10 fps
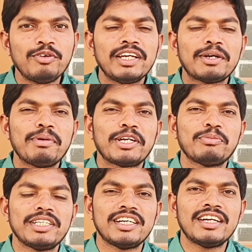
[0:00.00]
హలో వెల్కమ్ బ్యాక్ టు
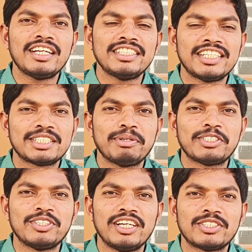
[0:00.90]
మై ఛానల్ ఈజీ ట్రిక్స్ బై
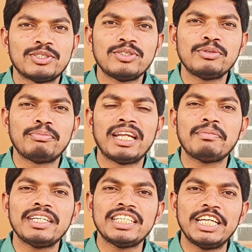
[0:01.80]
సునీల్ సో
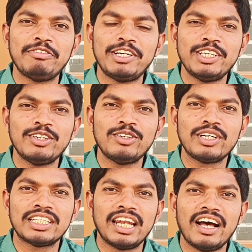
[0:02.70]
మనమైతే ఈ వీడియోలో
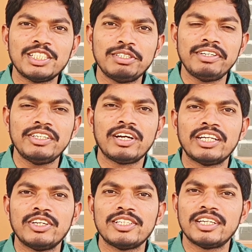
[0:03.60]
గత లాస్ట్ వీడియో
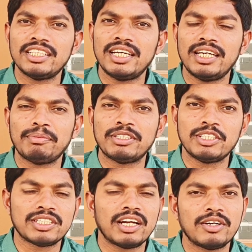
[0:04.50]
కంటిన్యూషన్ అయితే మనం
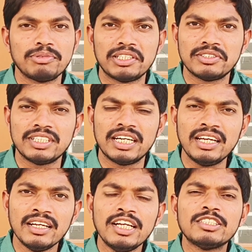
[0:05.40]
తీసుకురావడం జరుగుతుందండి
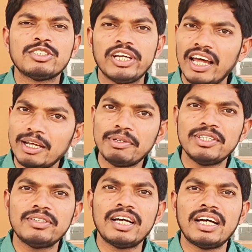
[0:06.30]
సో
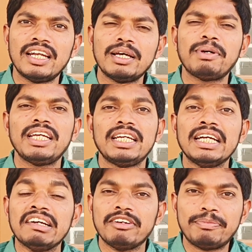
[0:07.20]
చాలామంది కూడా అన్న మరి
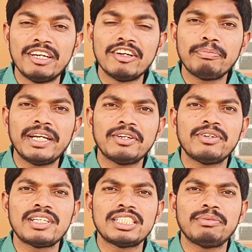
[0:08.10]
వెబ్ డెవలప్మెంట్
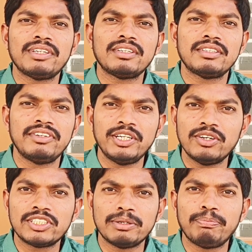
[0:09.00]
గురించి మీరు
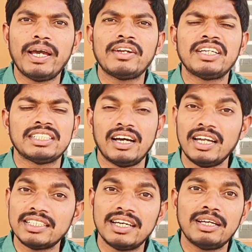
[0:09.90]
వీడియోలో చెప్పారని
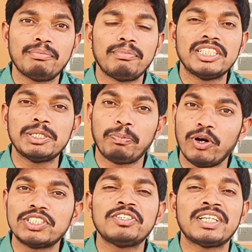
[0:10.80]
చాలా చాలా మంచి
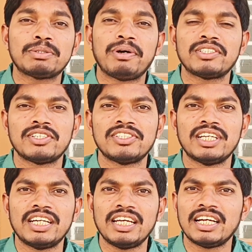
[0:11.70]
పాజిటివ్ రెస్పాన్స్
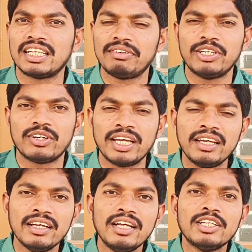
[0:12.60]
వచ్చిందండి గత వీడియోకి
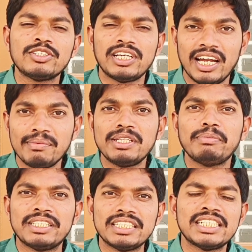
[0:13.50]
సో చాలామంది
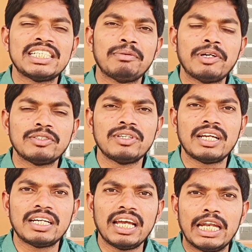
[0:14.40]
మెసేజ్ చేసి
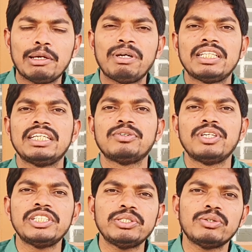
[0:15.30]
ఏమడుగుతున్నారంటే అన్న మరి దీని
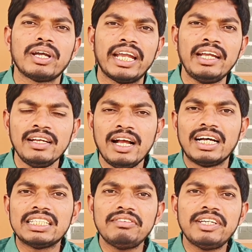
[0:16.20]
గురించి ఓకే
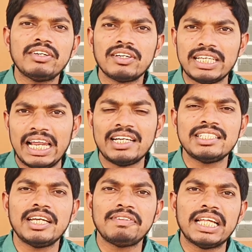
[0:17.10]
అసలు వీటి యొక్క
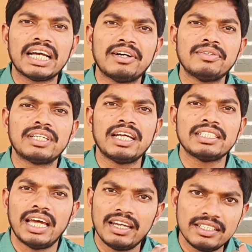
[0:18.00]
సాలరీస్ ఏ విధంగా ఉంటాయి
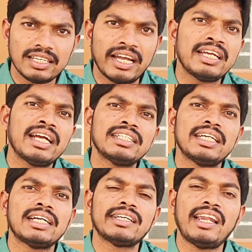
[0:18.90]
సాలరీస్ హైక్
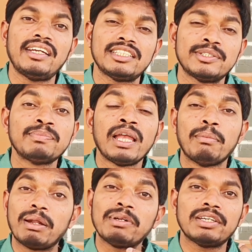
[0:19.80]
అవుతాయా సాలరీస్
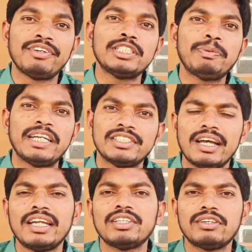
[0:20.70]
మనం అంత ఫీజు పెట్టి
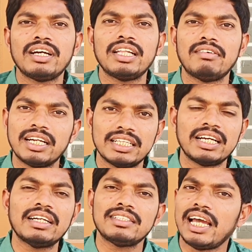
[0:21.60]
జాయిన్ అవుతున్నాం కదా వాడికి
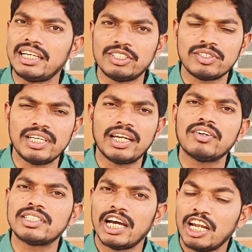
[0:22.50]
తగ్గట్టు సాలరీస్ వస్తాయని
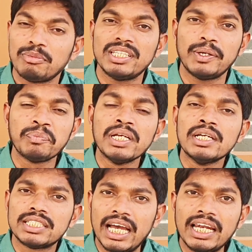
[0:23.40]
కూడా చాలామంది
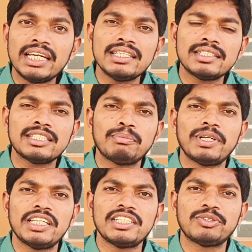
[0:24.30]
సాలరీస్కి
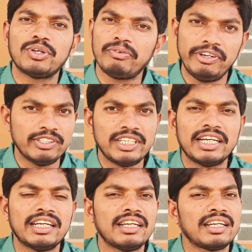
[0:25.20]
సంబంధించి కూడా ఒక వీడియో
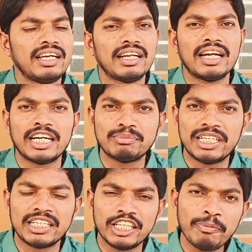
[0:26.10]
చేయండి అని క్లియర్గా అడగడం
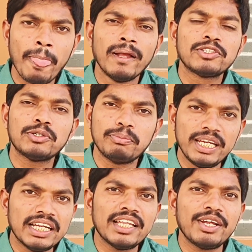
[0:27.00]
జరిగింది సో
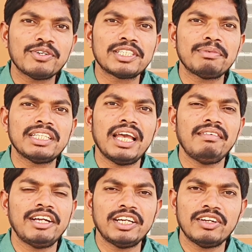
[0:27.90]
మీ అందరి కోసం అయితే
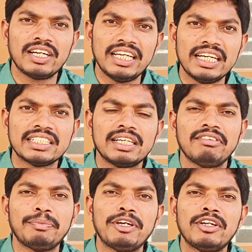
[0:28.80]
ఈ వీడియోలో క్లియర్గా అసలు
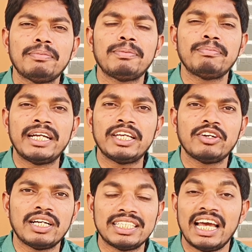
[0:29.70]
వెబ్ డెవలప్ డెవలప్మెంట్
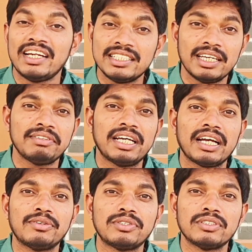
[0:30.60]
యొక్క సాలరీస్ ఏ
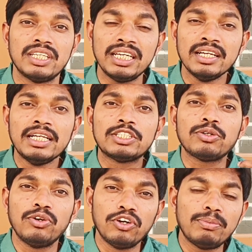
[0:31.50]
విధంగా ఉంటుంది సో
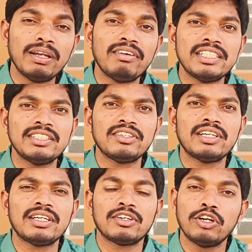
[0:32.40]
గ్లోబల్ వైజ్
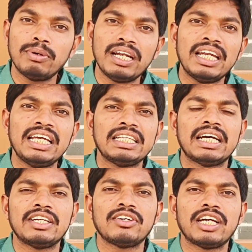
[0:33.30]
యొక్క గ్లోబల్లీ
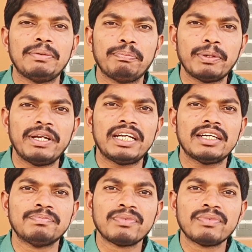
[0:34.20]
దాని యొక్క ఇంప్రూవ్మెంట్